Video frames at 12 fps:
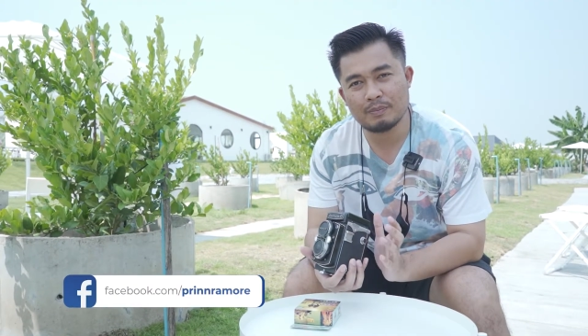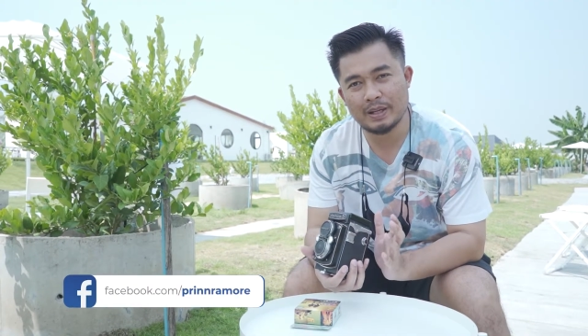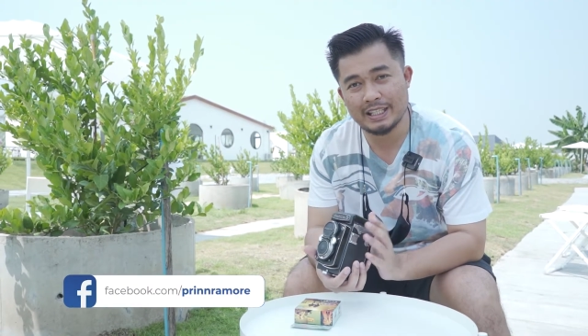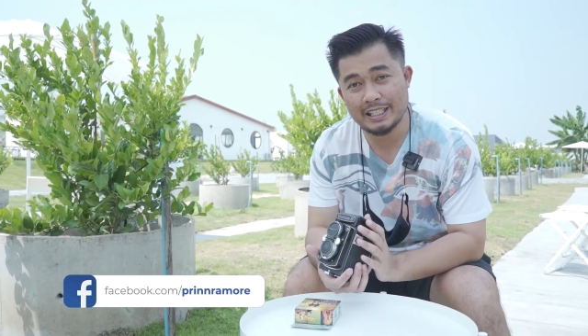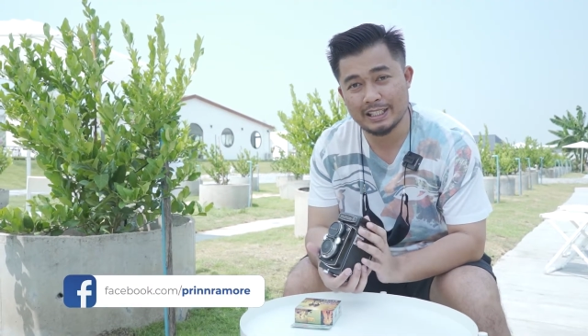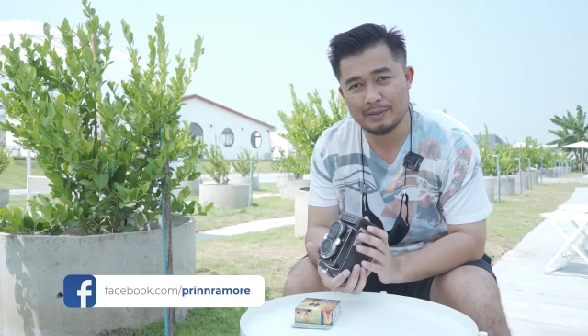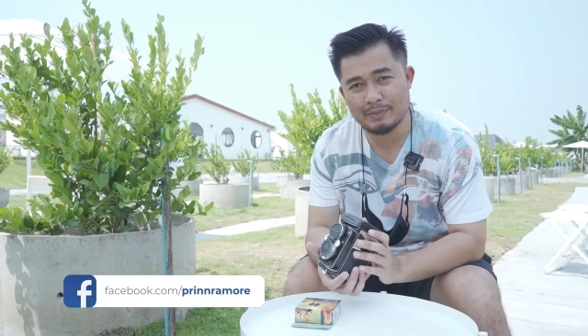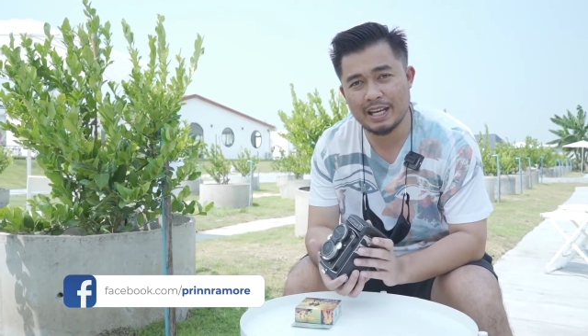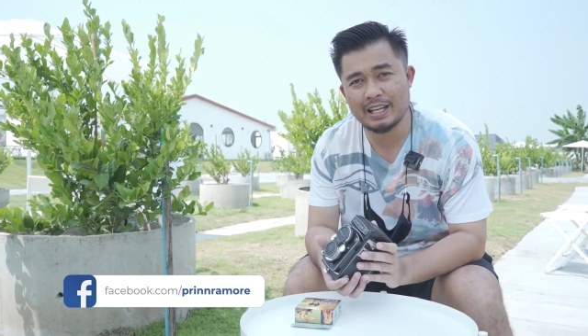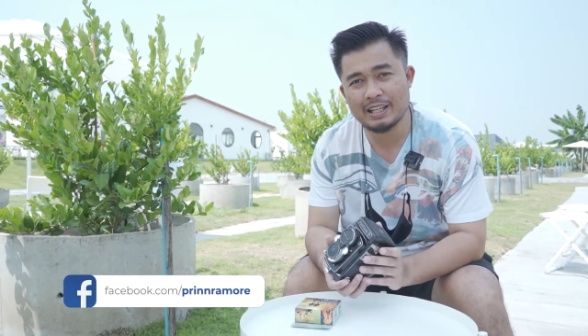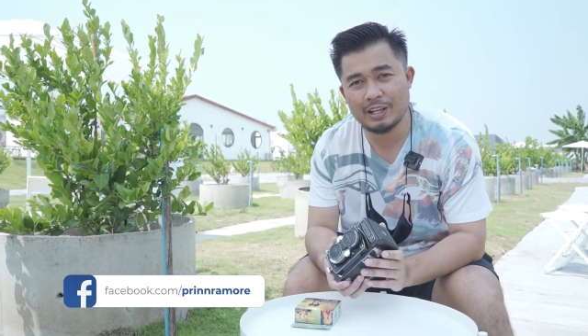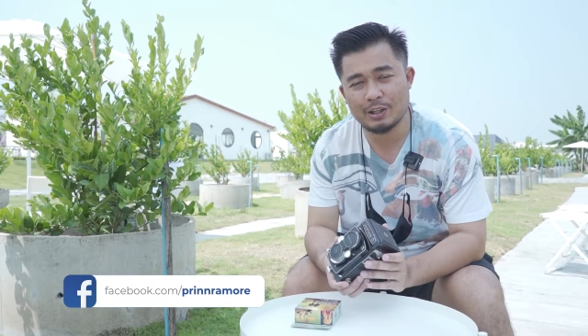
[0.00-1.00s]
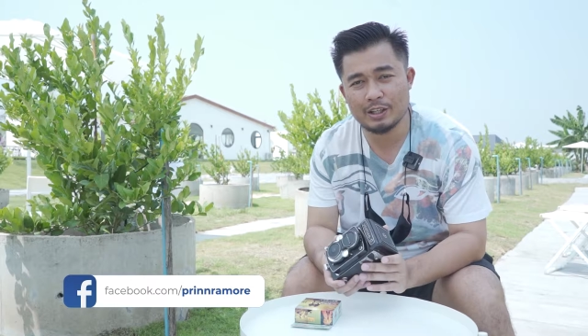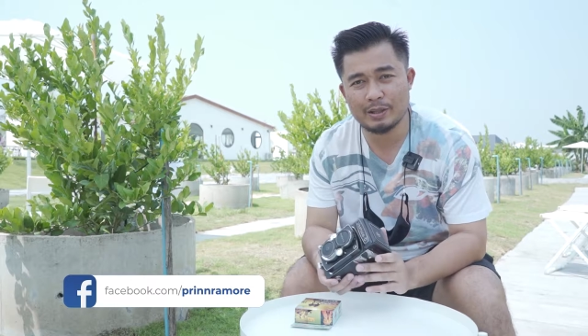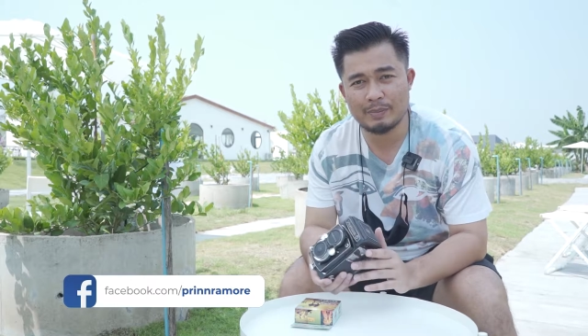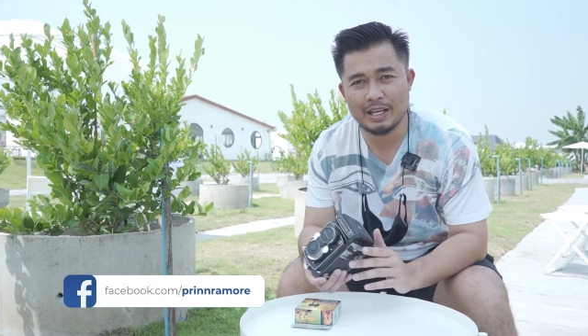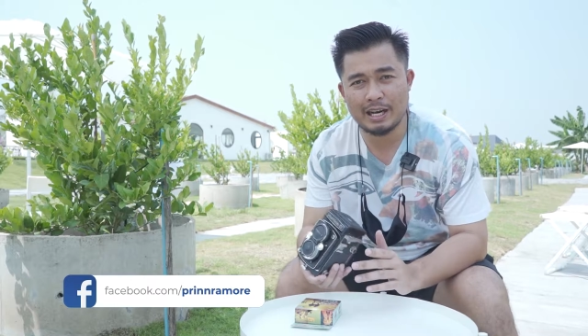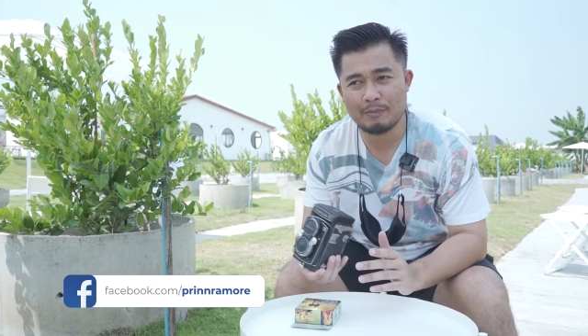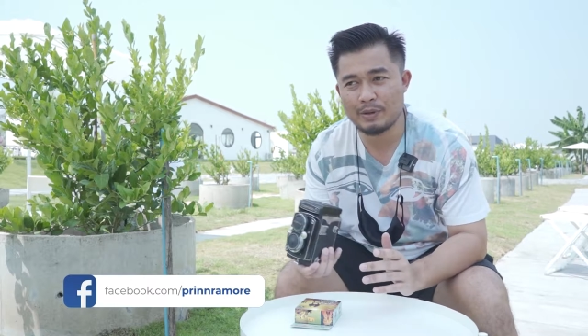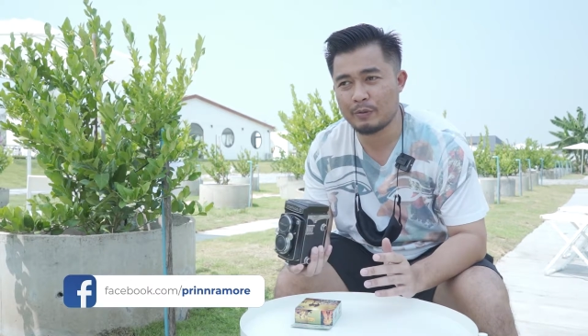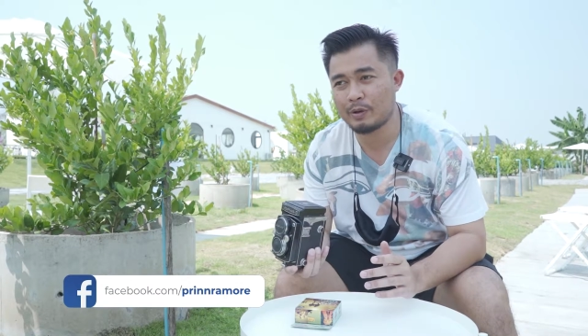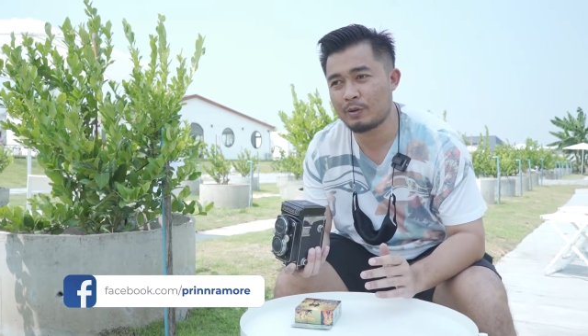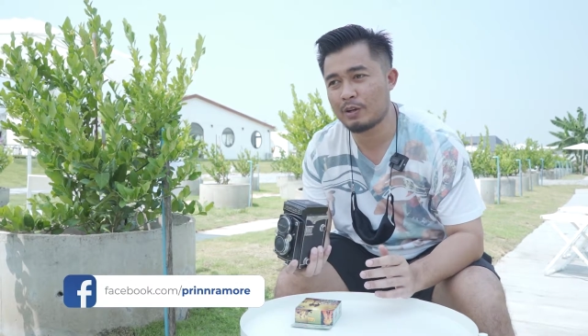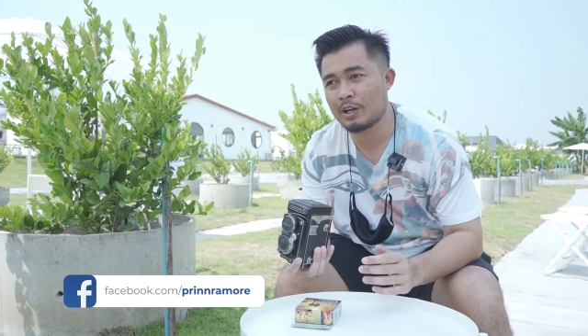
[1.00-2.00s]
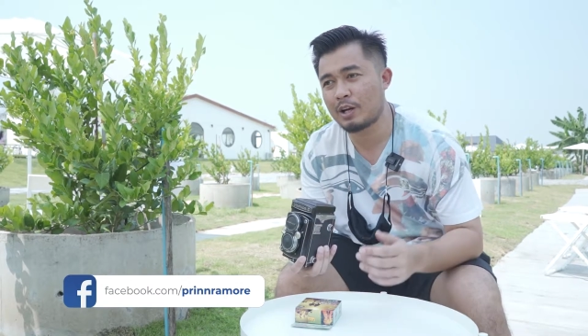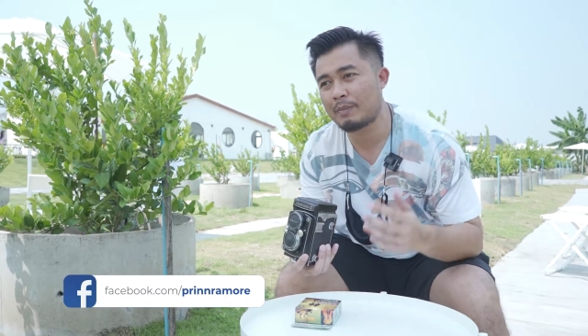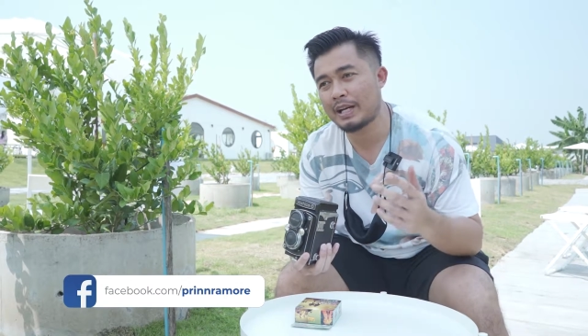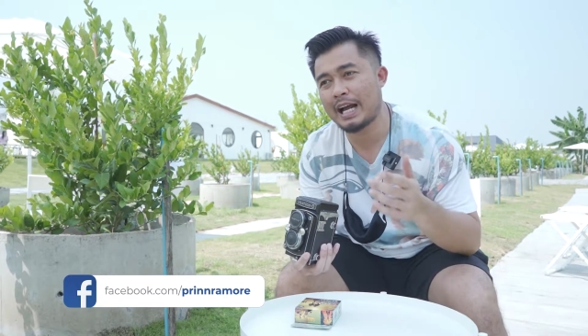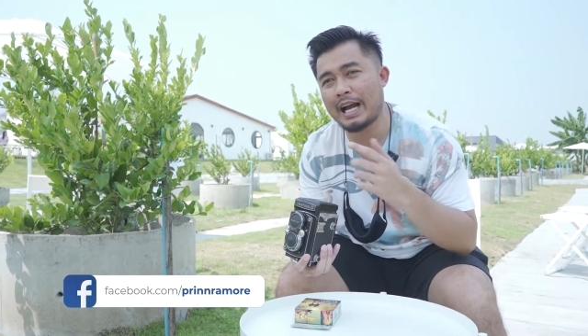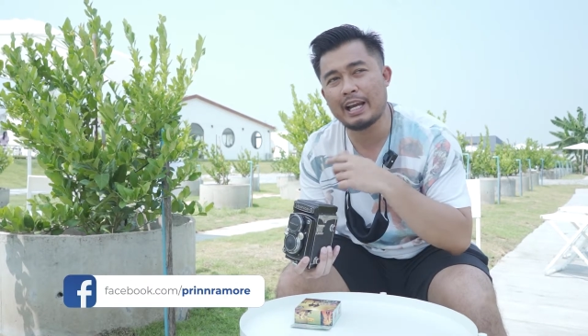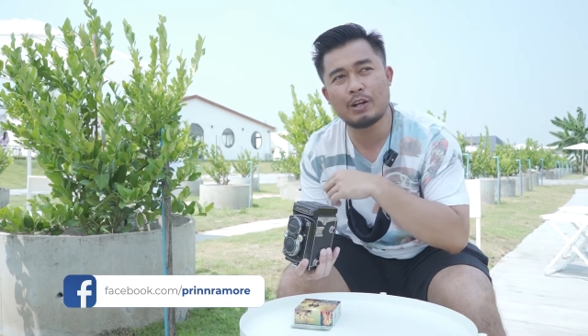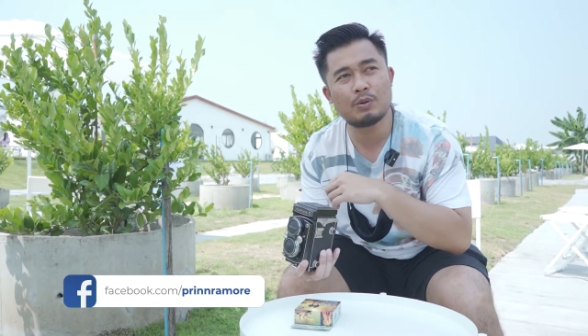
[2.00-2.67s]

มายืมนะเราเลยมาทำรีวิวแล้วก็มาถ่าย